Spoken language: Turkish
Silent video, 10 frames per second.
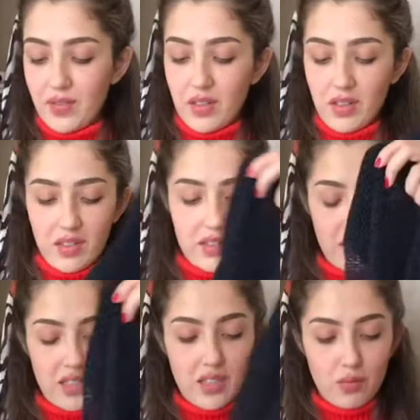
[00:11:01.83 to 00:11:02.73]
var
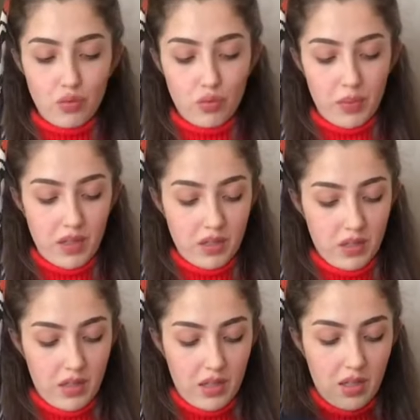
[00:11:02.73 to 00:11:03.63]
arkadaşlar. Bunu ben
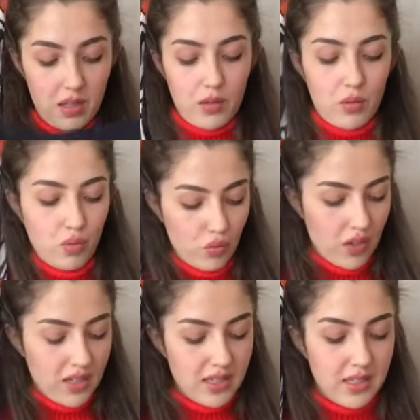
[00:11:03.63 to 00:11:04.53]

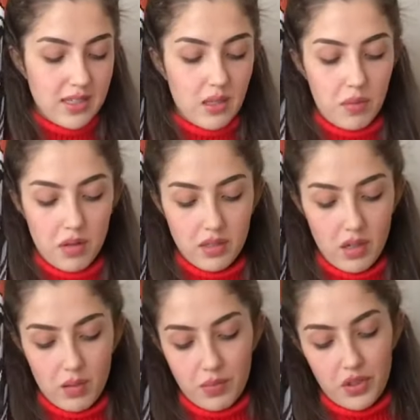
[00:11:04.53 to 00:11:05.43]
üniversite zamanı
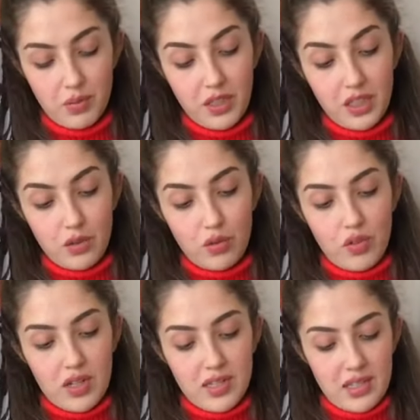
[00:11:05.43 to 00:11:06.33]
almıştım. İlk
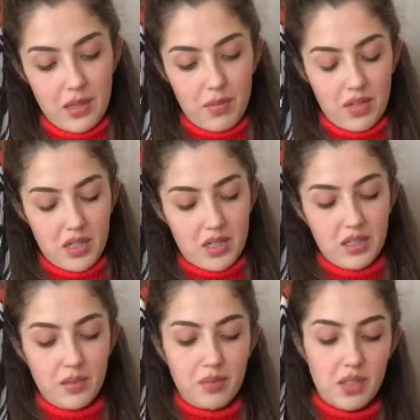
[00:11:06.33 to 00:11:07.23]
üniversiteye
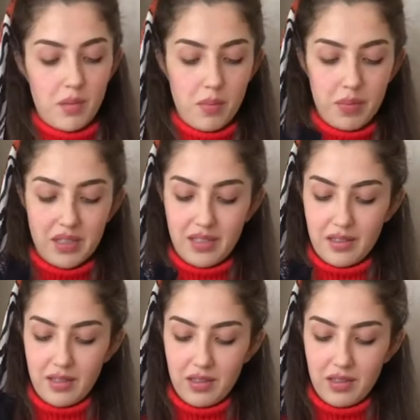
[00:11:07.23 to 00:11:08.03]
başladığım zaman bakın